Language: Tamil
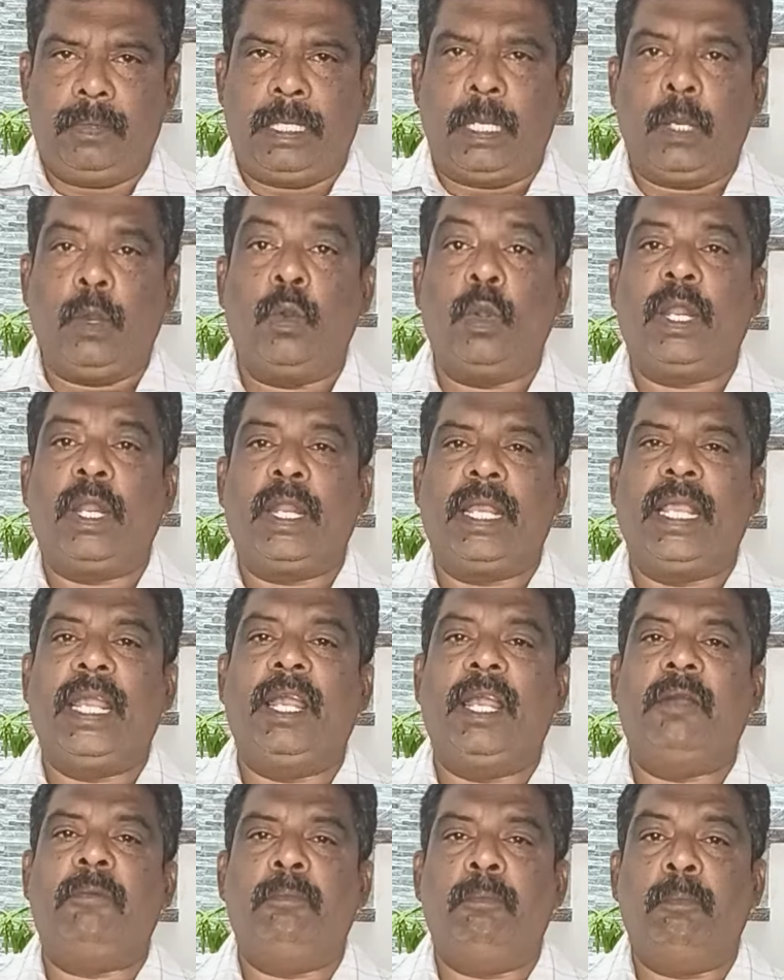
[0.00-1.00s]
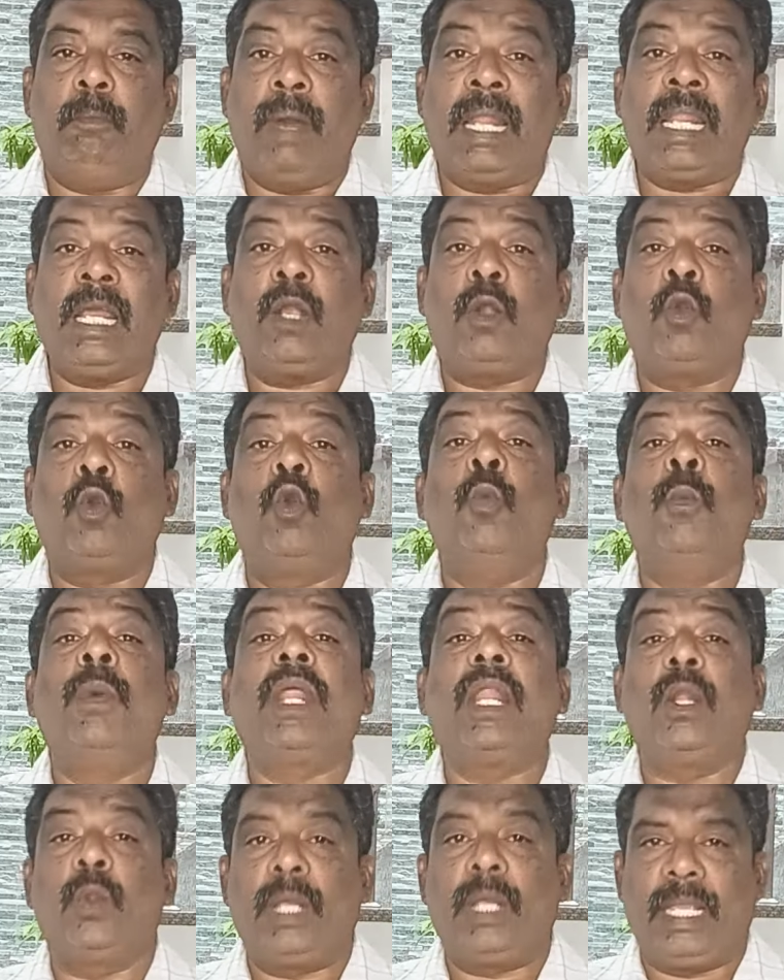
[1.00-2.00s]
எங்களுடைய
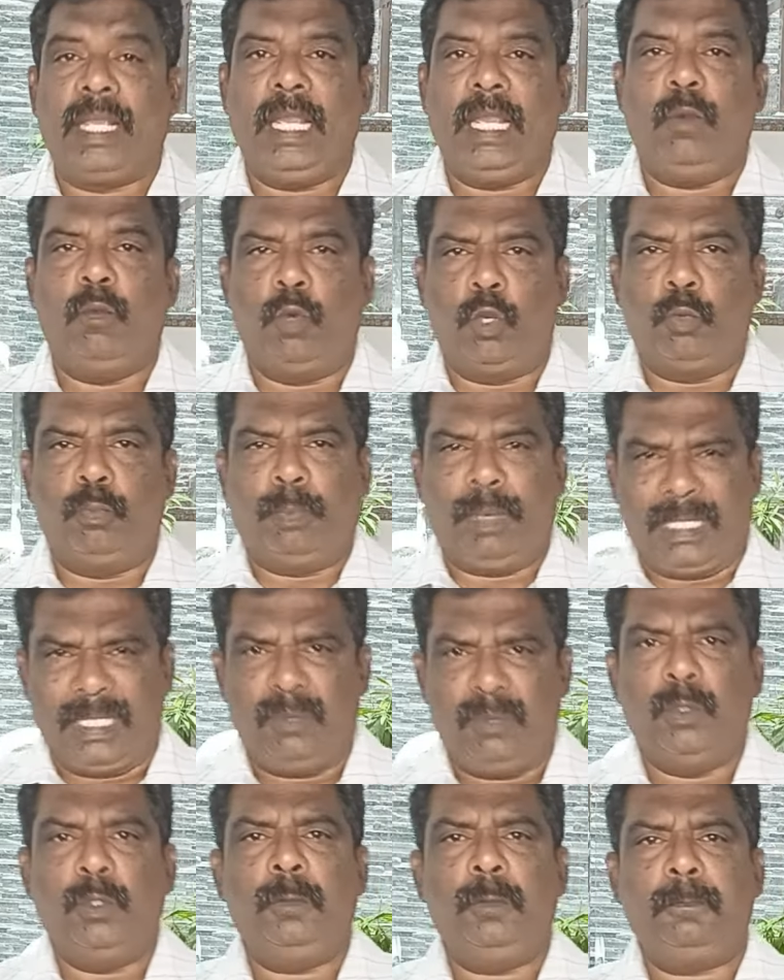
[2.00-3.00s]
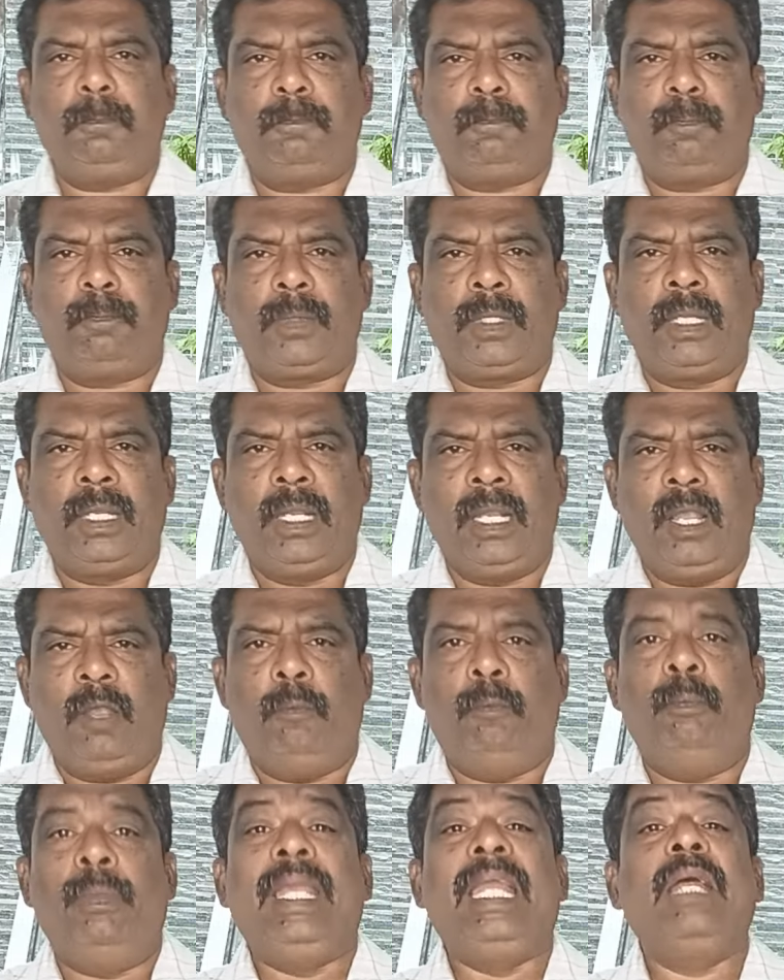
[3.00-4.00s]
மனக்குமரனுடைய ஒரு பதிவு
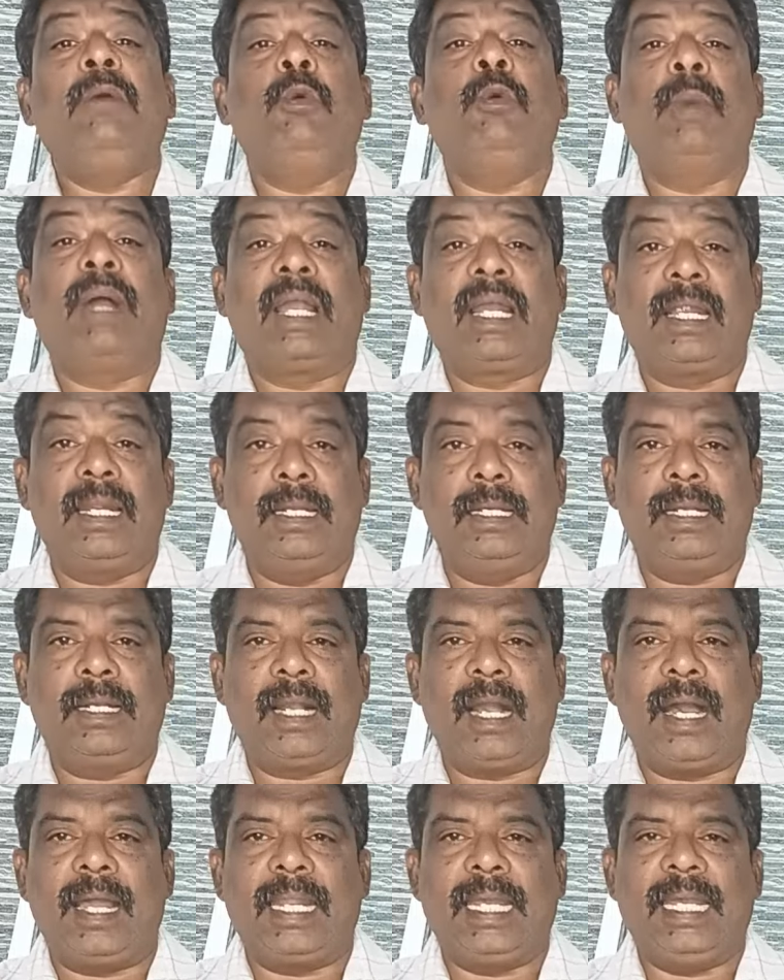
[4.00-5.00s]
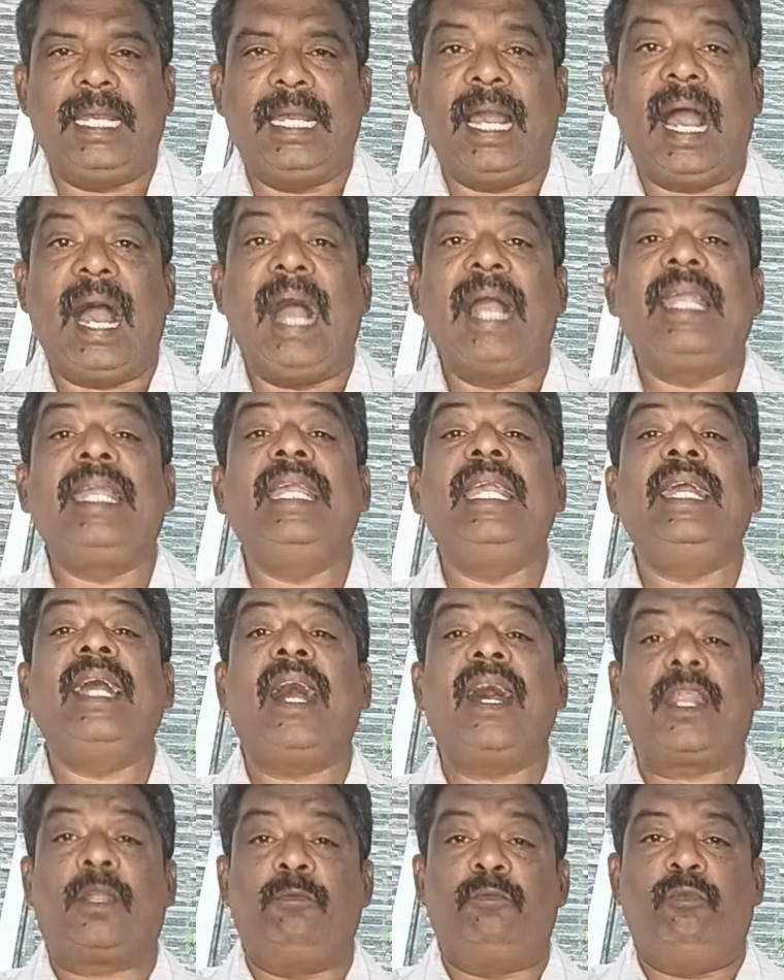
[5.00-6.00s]
மீனவ மக்களுக்கான
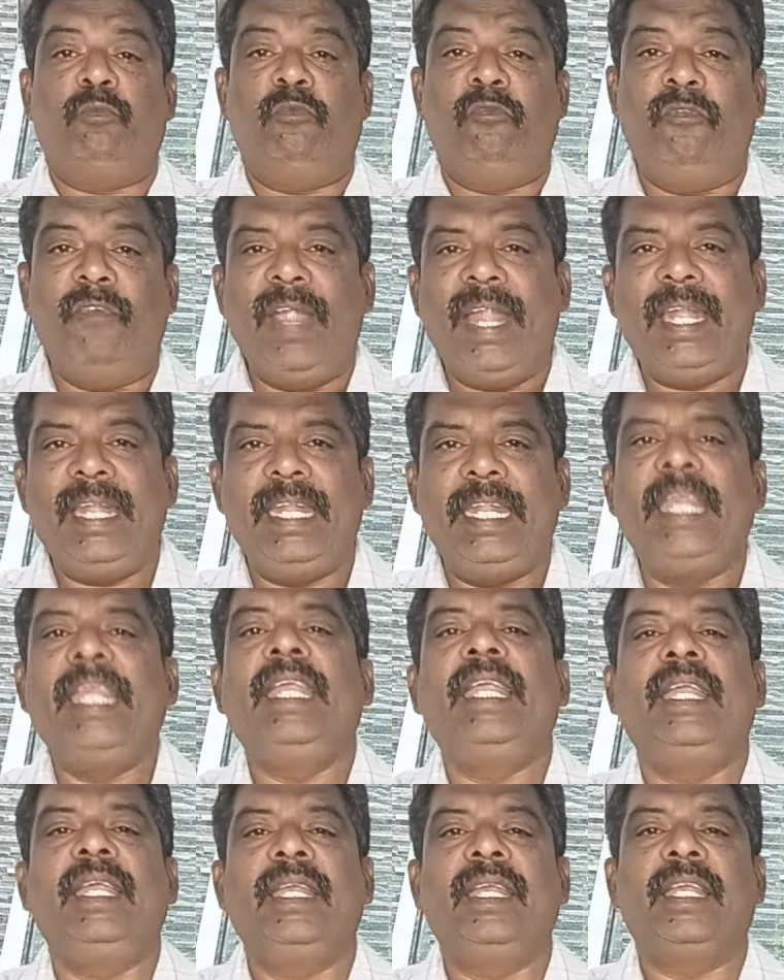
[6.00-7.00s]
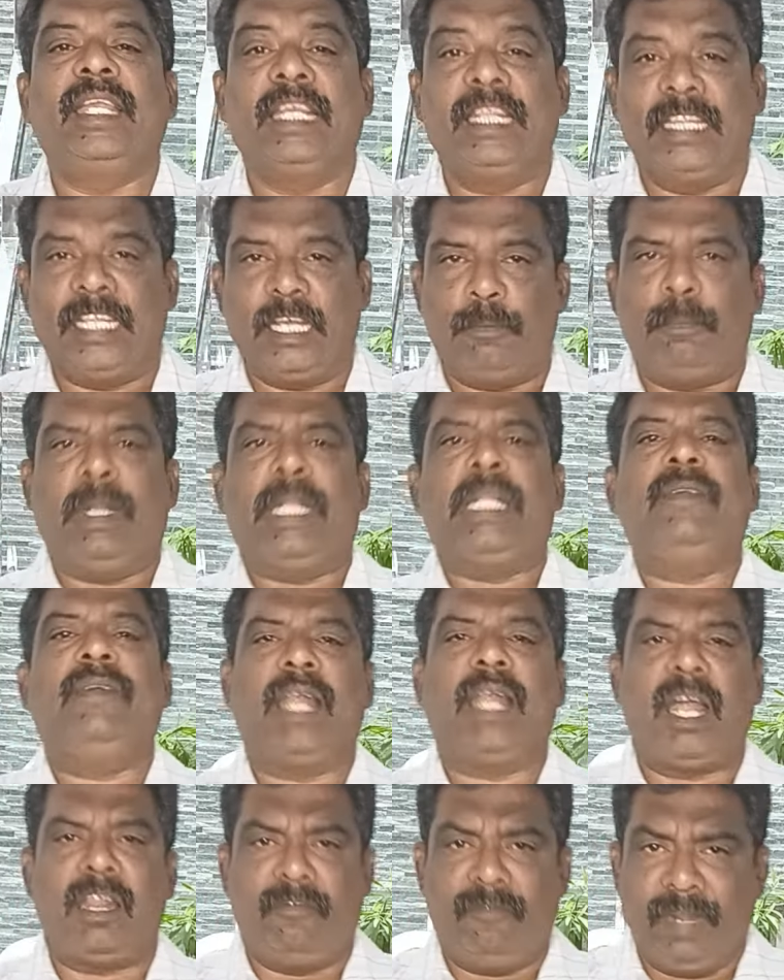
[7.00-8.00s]
அங்கீகாரம் வேண்டி இந்த பதிவை
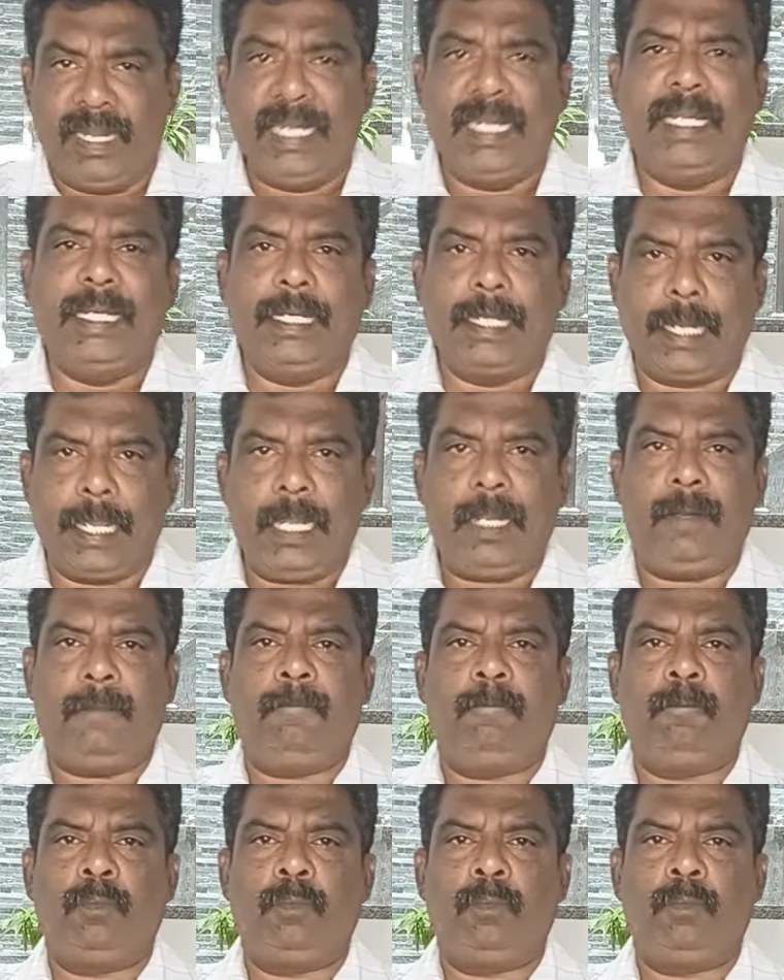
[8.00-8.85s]
நான் வெளியிடுகிறேன்